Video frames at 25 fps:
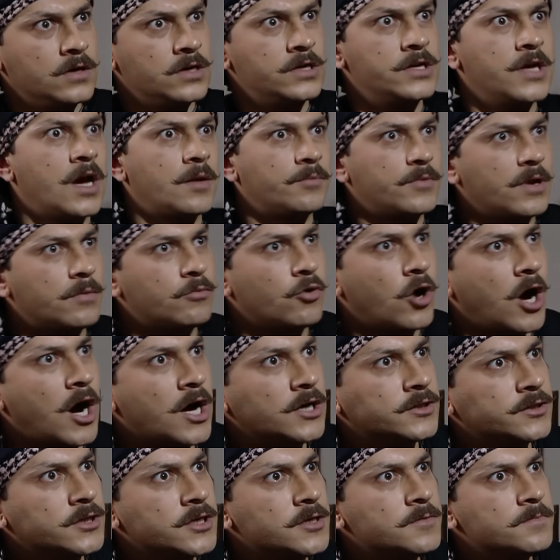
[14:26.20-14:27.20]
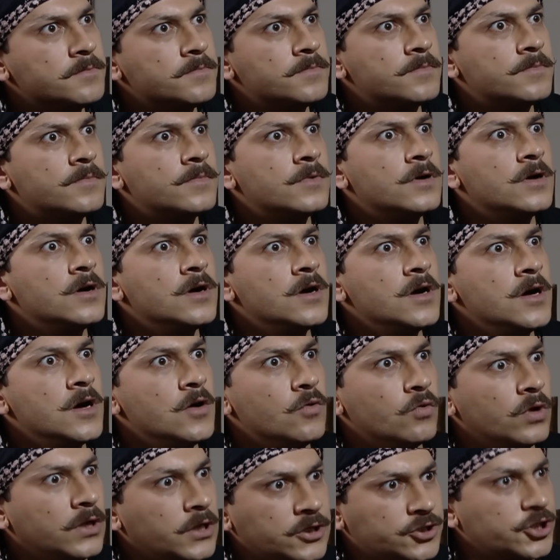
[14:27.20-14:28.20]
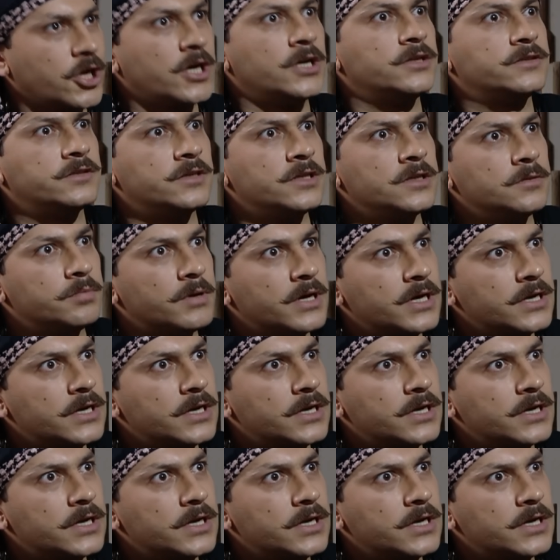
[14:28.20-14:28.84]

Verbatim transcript: اللي عم يا ابو حاتم والله شغلت اللي